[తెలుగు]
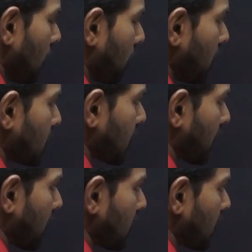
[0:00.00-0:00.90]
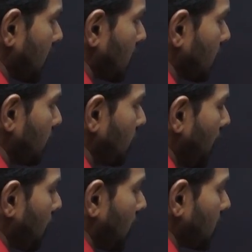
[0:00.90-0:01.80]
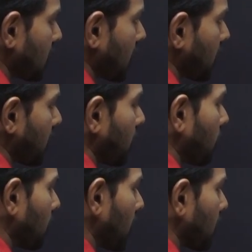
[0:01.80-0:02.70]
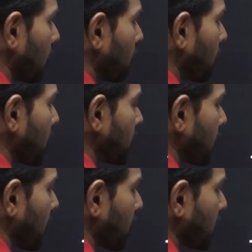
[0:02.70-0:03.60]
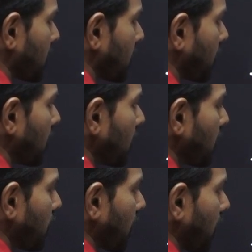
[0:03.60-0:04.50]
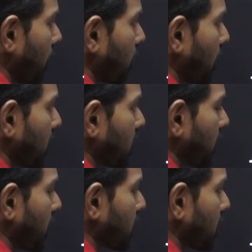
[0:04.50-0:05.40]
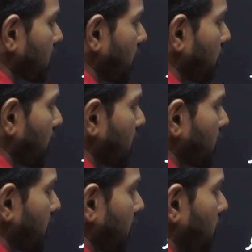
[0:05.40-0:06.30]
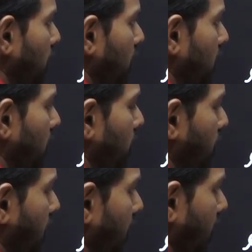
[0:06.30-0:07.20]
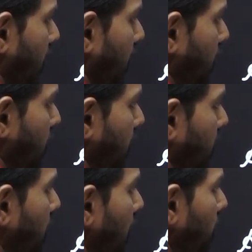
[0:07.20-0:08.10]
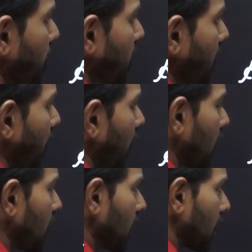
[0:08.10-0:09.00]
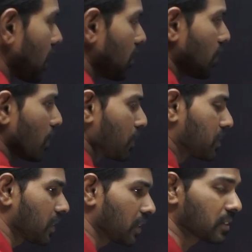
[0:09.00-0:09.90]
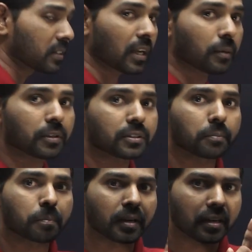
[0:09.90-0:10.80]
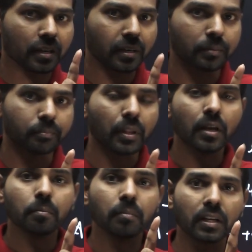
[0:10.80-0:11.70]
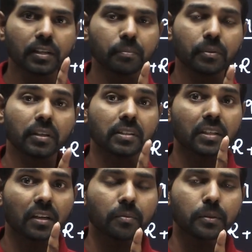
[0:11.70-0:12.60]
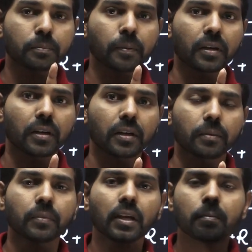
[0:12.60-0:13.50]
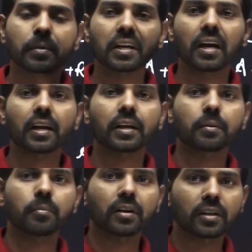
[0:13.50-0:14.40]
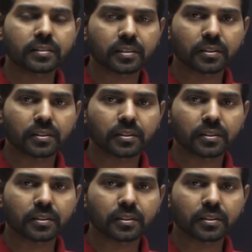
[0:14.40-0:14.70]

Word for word: ప్లస్ రీజనింగ్ ప్లస్ తర్వాత మనకు మెన్సరేషన్ ఓకేనా మెన్సురేషన్కి సంబంధించిన మొత్తం ఉంటాయి ఏ టు జెడ్ మీకు ఆల్రెడీ రైల్వేలో ఇచ్చిన సిలబస్ ప్రకారం మళ్ళీ చెప్తున్నా సిలబస్ ప్రకారం మీకు అన్ని మోడల్స్